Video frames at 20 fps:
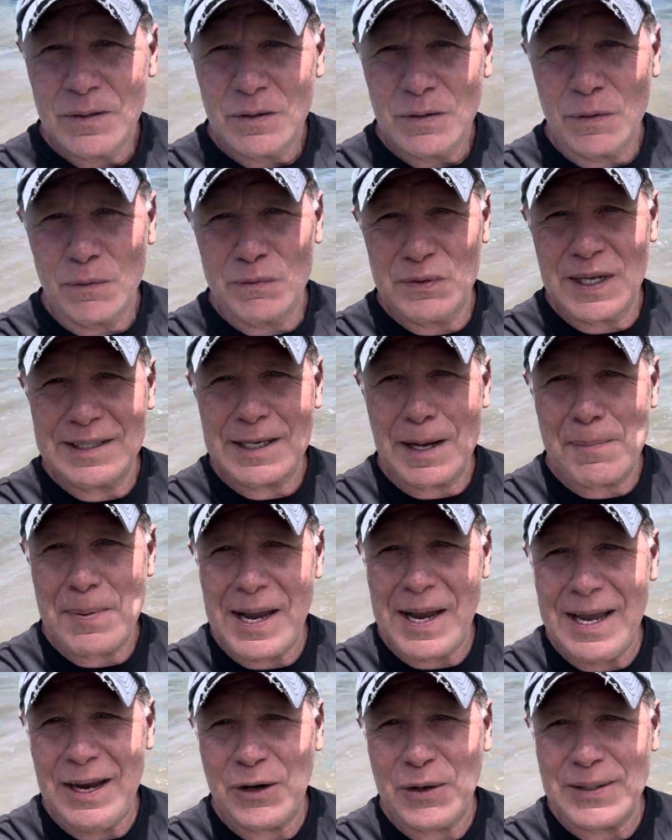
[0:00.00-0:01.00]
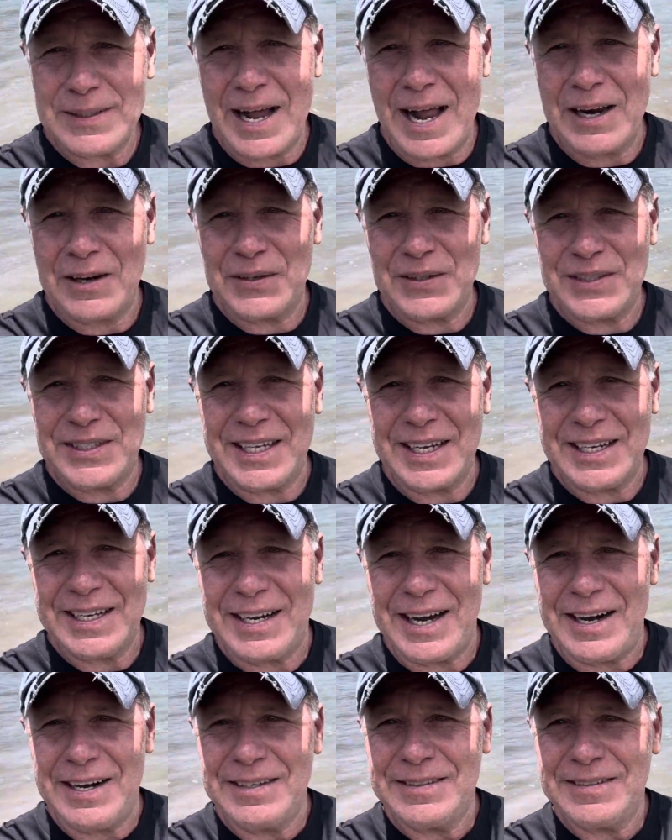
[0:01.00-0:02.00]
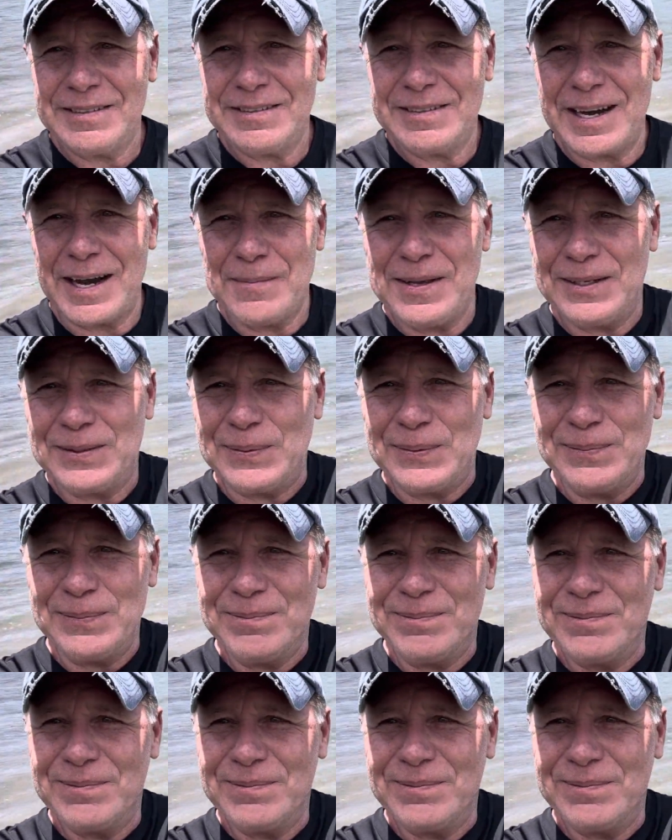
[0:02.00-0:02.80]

On vous attend Playa Cotal, Costa Rica. À bientôt.